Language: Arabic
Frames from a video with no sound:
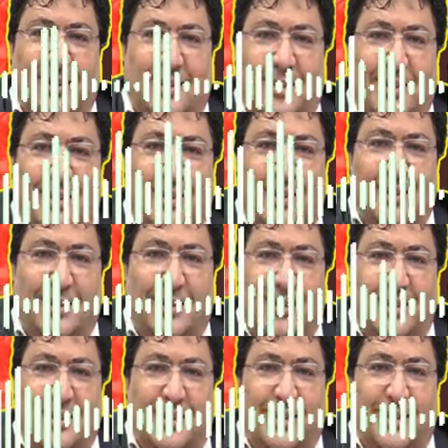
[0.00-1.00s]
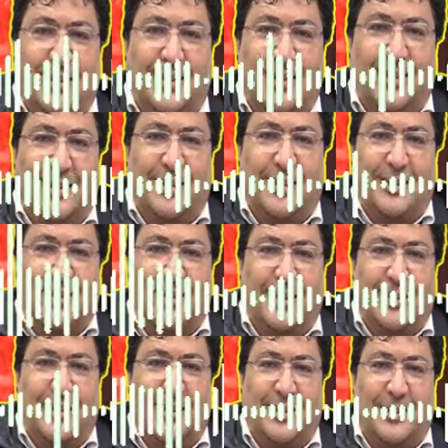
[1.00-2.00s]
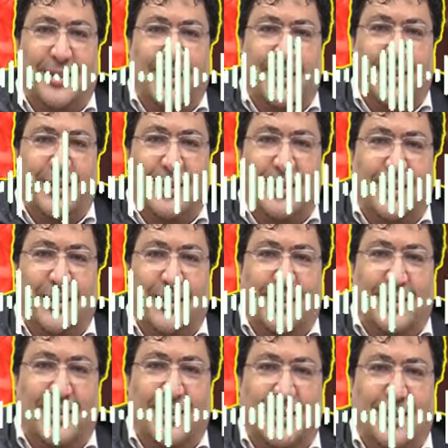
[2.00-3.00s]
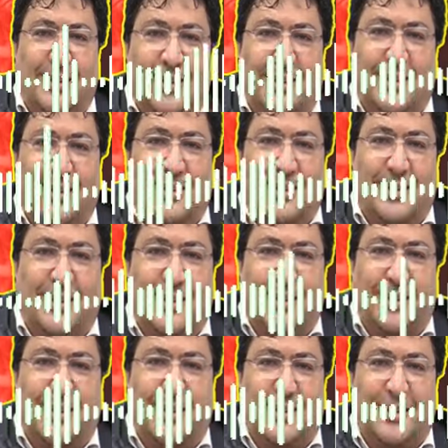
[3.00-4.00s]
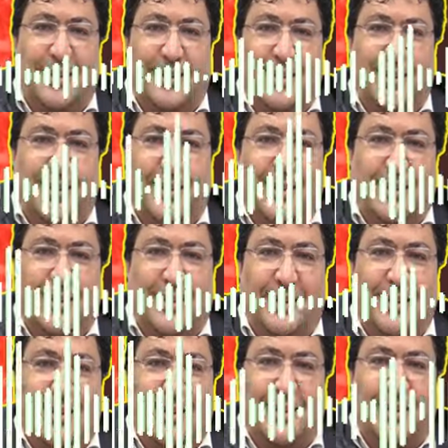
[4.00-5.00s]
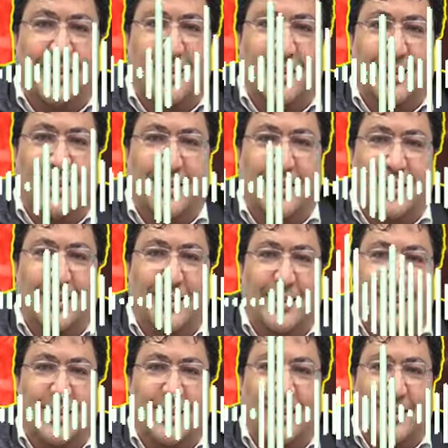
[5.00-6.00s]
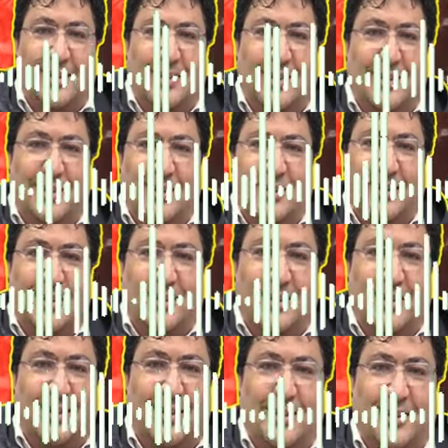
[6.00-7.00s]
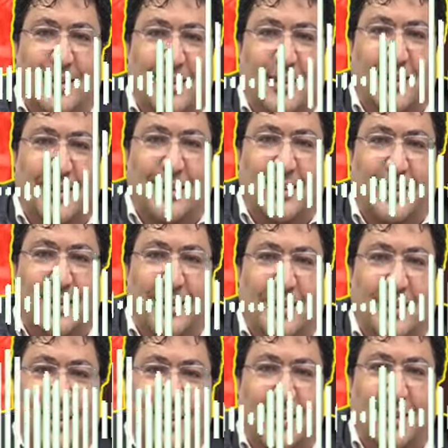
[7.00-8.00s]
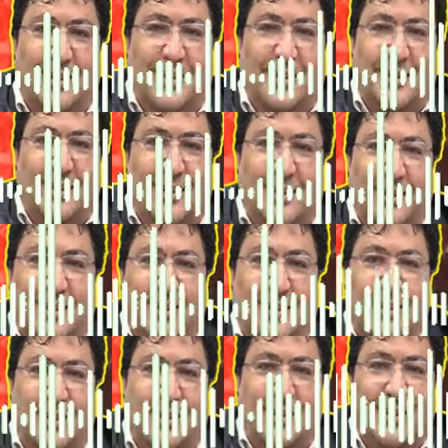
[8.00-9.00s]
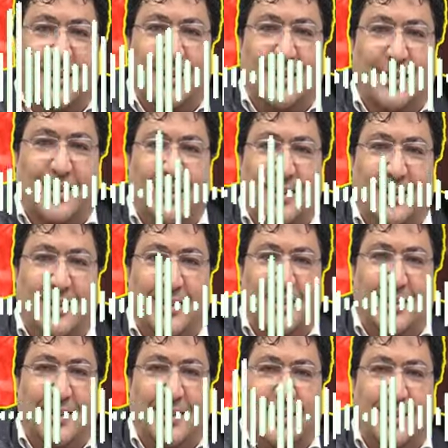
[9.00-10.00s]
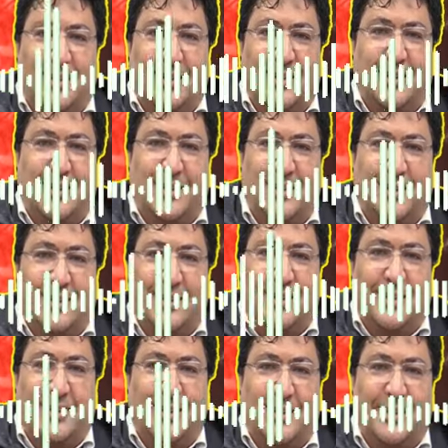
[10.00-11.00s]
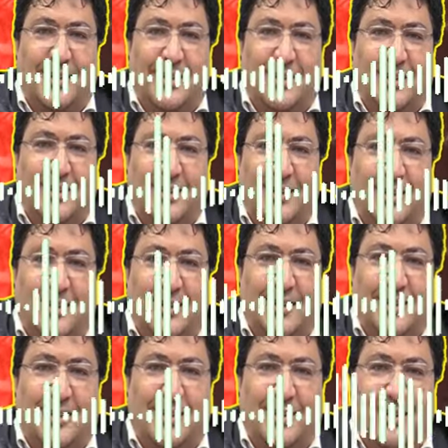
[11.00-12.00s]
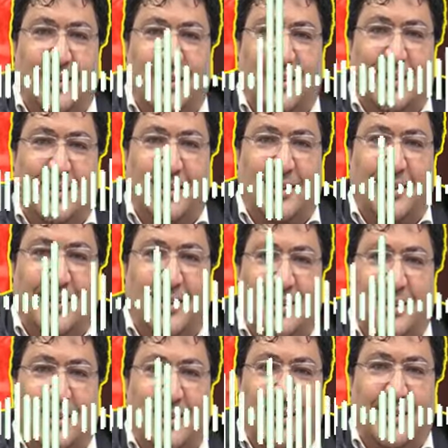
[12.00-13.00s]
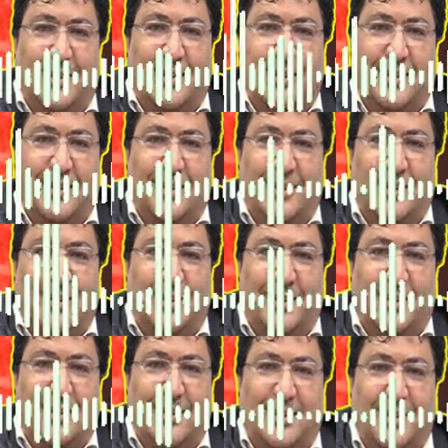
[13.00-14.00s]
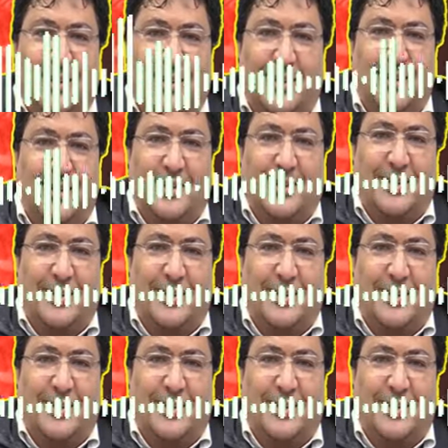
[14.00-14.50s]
عند الراقي نعم وبعيد عليك كنمشي طرطازو عليا ومريضه ما شاء الله هي المباركه ديالي حدو الله يجازيك بخير يا رب بنتي سميه يا رب يا ربي شكرا لك بنتي ورز... ورز... نعم صالح هاد الايام